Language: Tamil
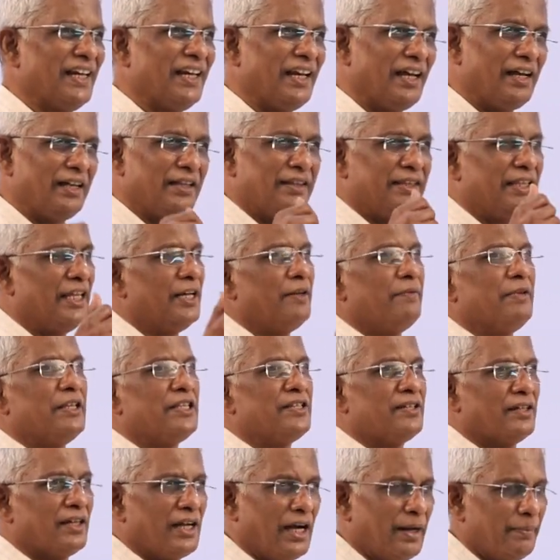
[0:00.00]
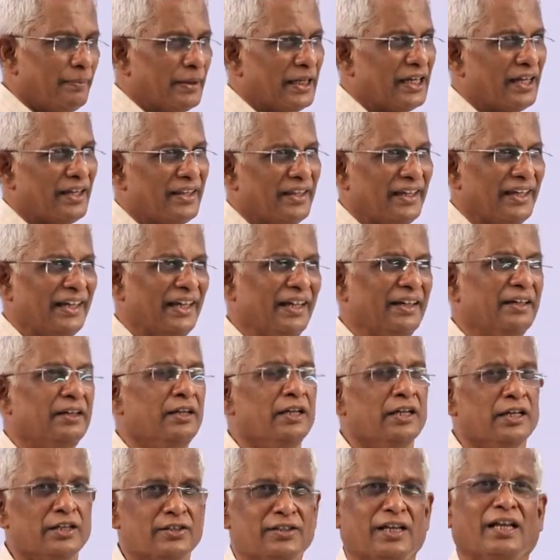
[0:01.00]
எல்லாம் தெரிவித்து காமிக்காதீங்க
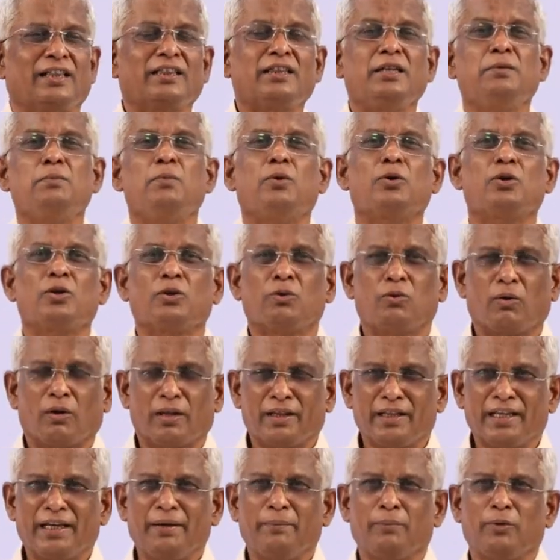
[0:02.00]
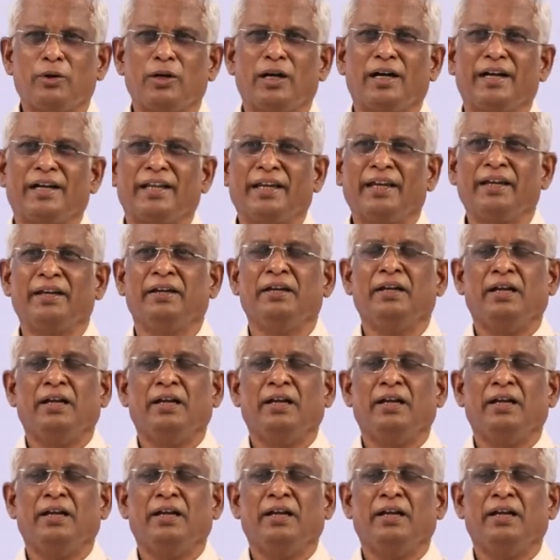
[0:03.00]
சத்தம் போட்டு குழந்தை முன்னாடி